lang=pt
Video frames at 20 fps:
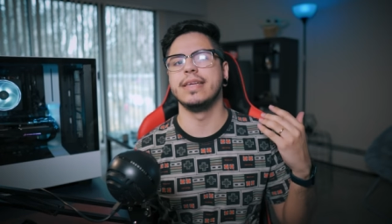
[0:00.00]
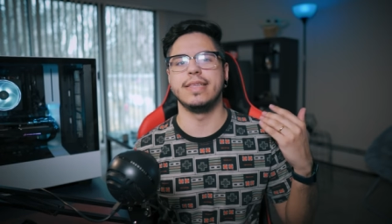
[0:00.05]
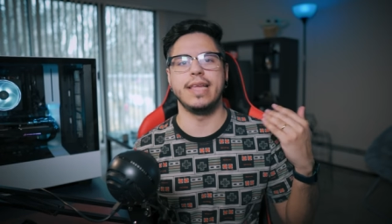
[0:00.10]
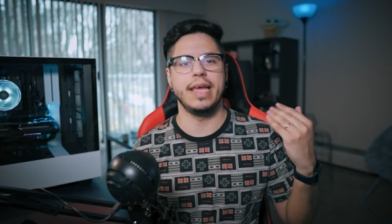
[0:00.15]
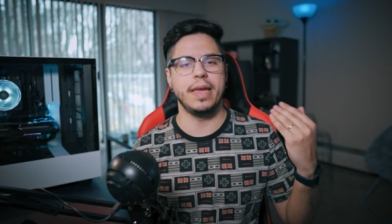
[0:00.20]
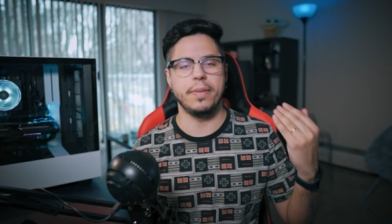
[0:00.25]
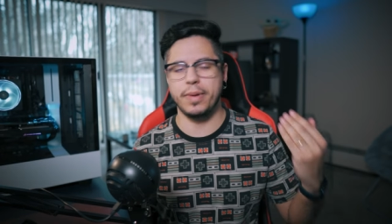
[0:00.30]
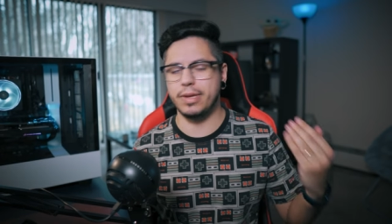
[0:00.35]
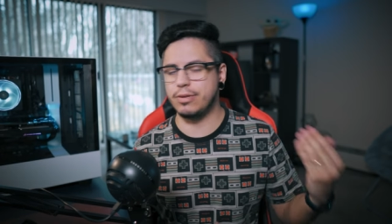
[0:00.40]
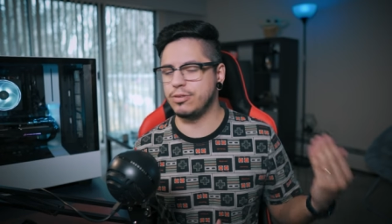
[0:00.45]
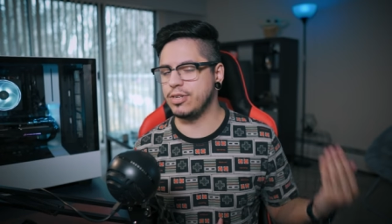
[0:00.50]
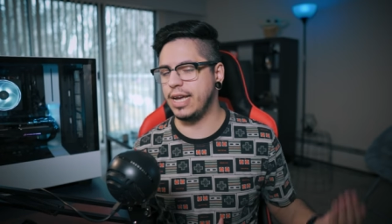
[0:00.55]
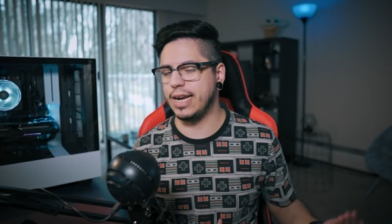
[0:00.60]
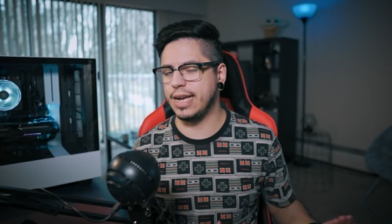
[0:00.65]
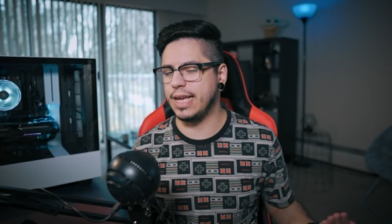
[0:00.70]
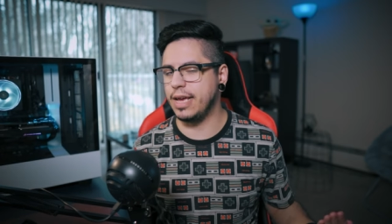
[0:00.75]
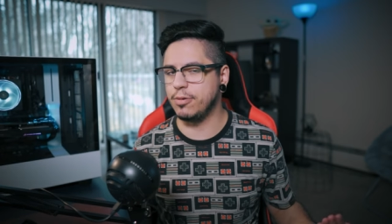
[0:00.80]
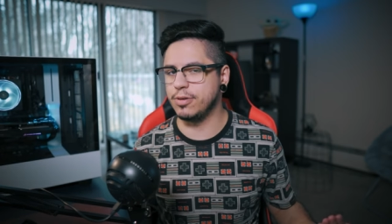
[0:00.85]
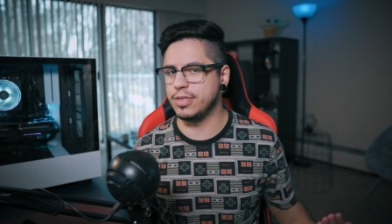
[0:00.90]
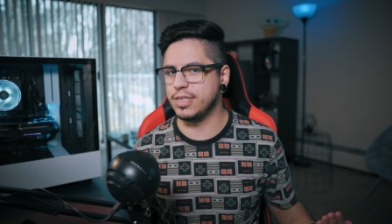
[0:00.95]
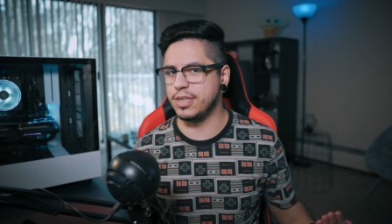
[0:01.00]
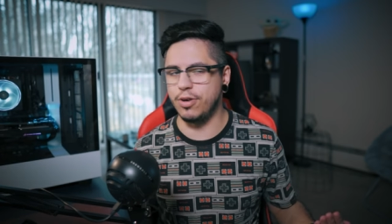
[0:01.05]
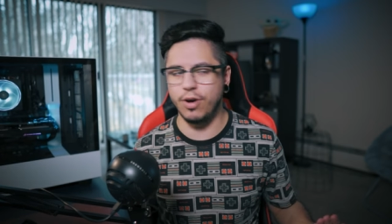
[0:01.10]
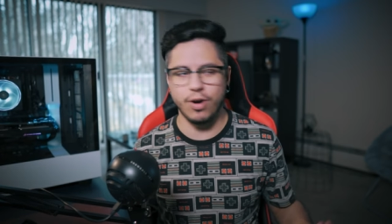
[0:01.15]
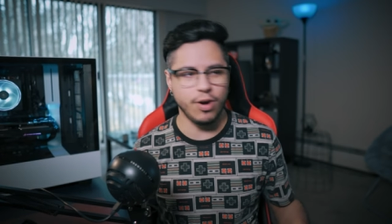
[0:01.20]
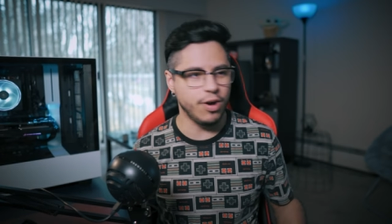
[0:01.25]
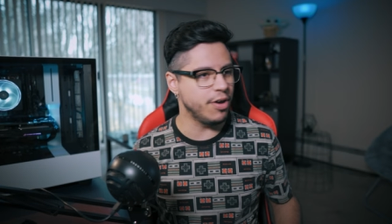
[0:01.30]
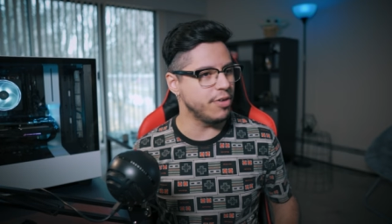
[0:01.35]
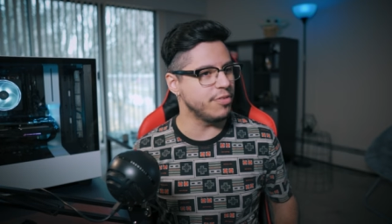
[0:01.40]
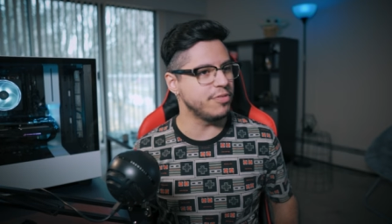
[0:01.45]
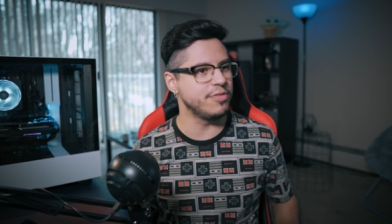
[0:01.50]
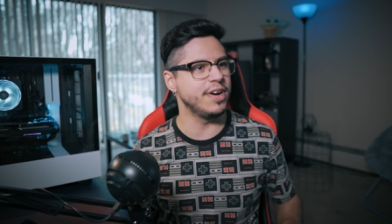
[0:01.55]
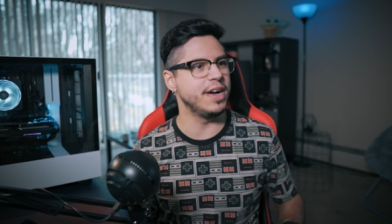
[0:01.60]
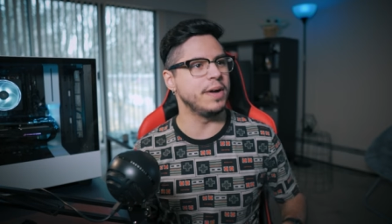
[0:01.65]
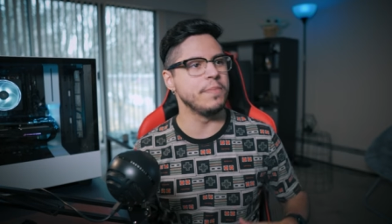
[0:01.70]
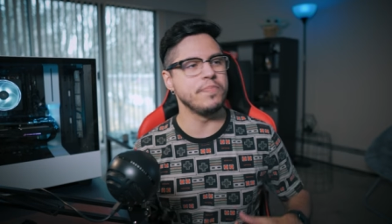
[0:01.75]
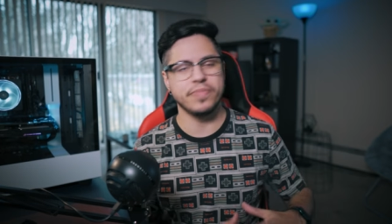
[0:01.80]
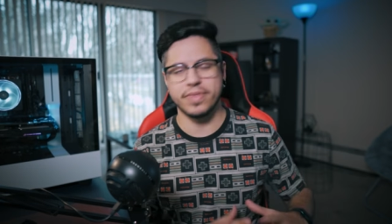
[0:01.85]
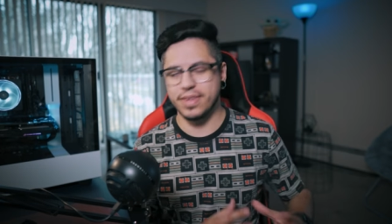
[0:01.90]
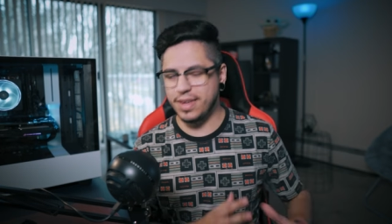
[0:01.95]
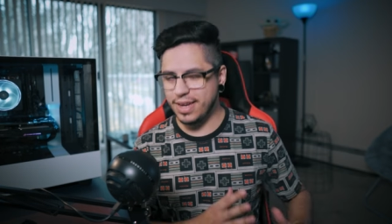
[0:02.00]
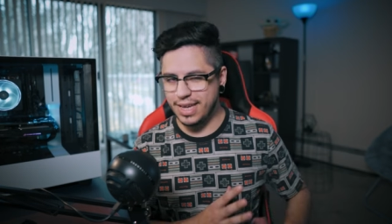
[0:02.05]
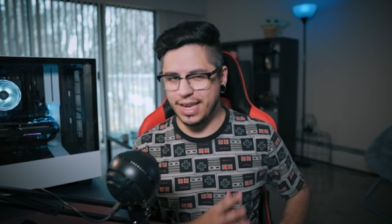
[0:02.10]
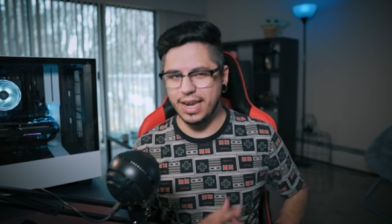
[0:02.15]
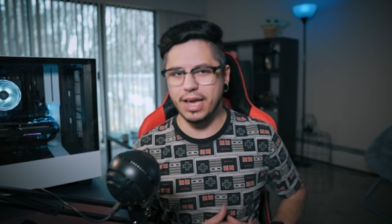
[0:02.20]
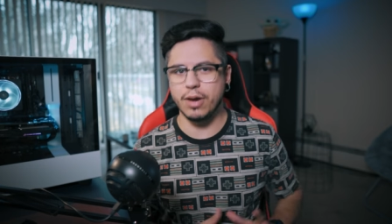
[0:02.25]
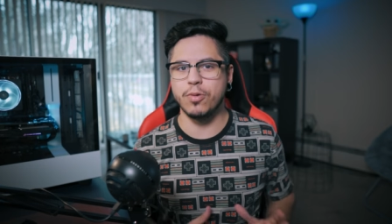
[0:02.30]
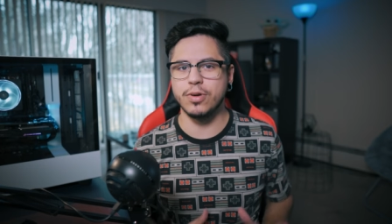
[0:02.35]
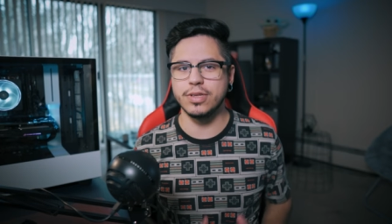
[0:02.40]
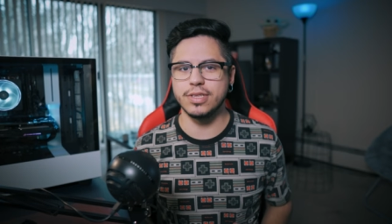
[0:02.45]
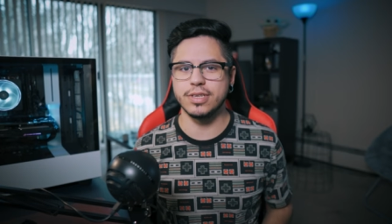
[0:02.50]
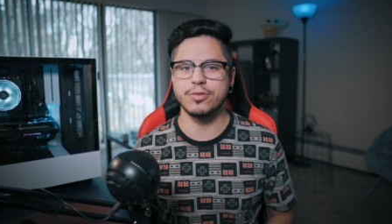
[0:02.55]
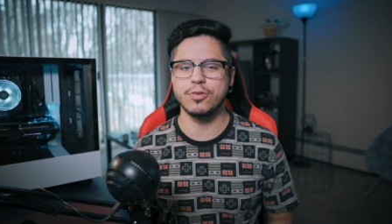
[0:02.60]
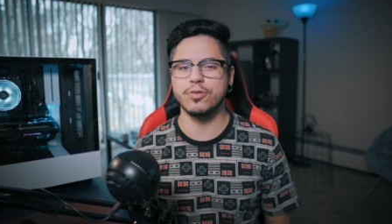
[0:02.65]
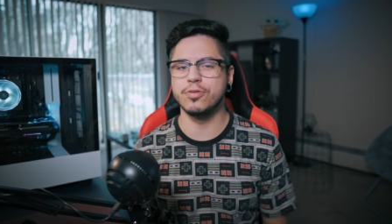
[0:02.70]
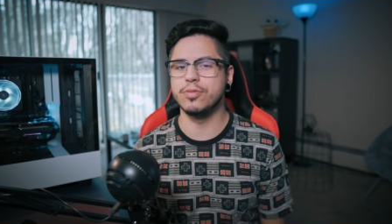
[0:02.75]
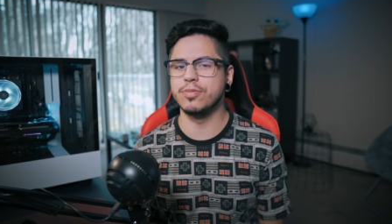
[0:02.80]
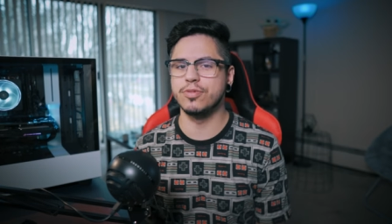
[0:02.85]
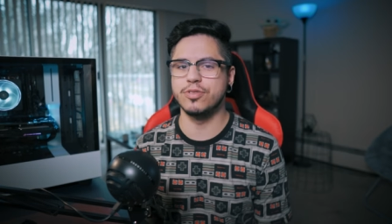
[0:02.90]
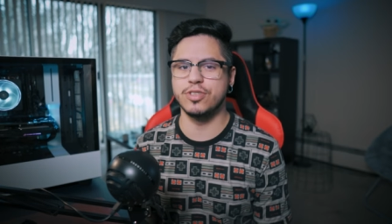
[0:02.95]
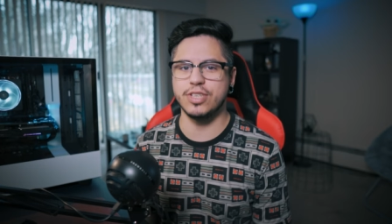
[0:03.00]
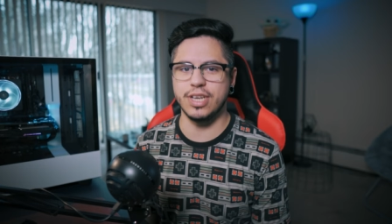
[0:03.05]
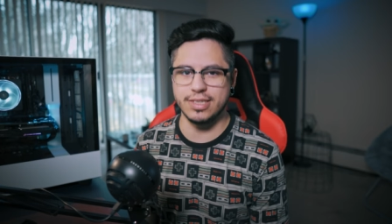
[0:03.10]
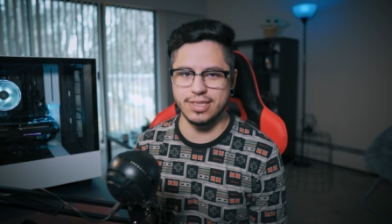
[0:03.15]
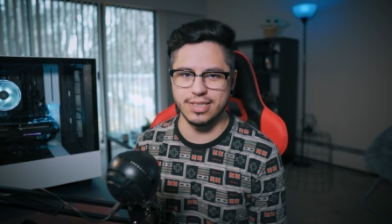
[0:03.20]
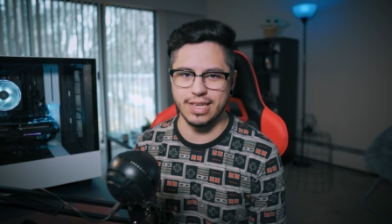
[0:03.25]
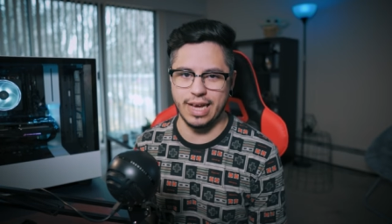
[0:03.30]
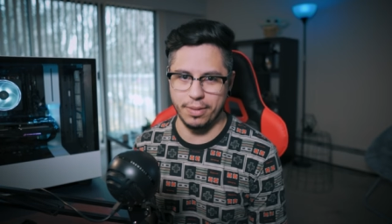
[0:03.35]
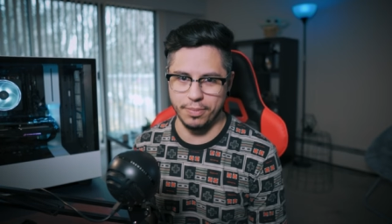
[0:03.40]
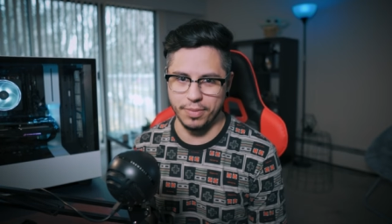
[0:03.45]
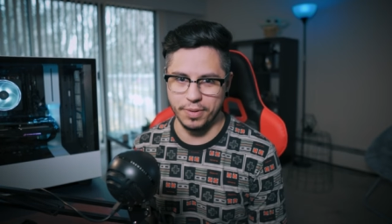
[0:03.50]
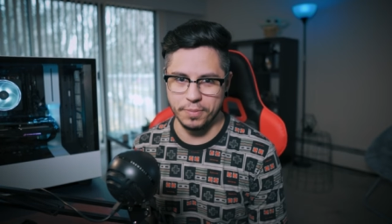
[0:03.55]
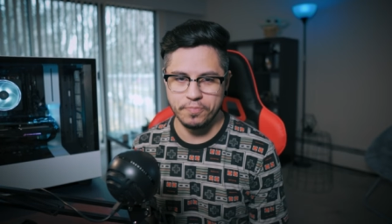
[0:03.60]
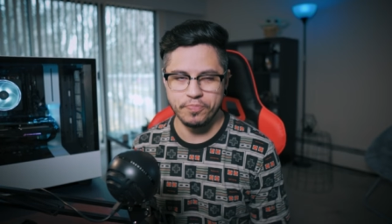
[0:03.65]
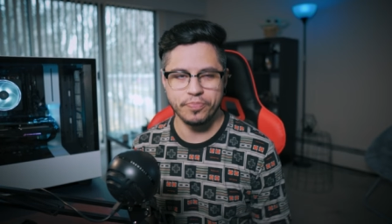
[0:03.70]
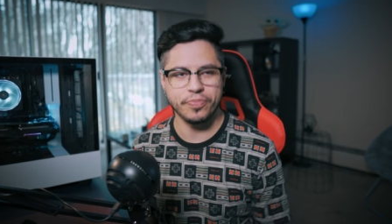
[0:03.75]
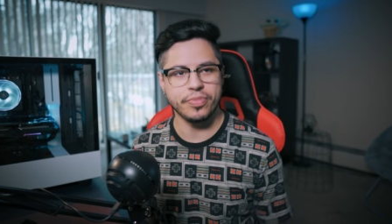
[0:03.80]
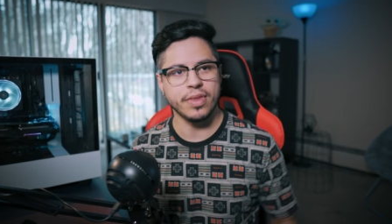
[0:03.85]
de repente o cara quer coisa nova, é aquela coisa que todo mundo já sabe.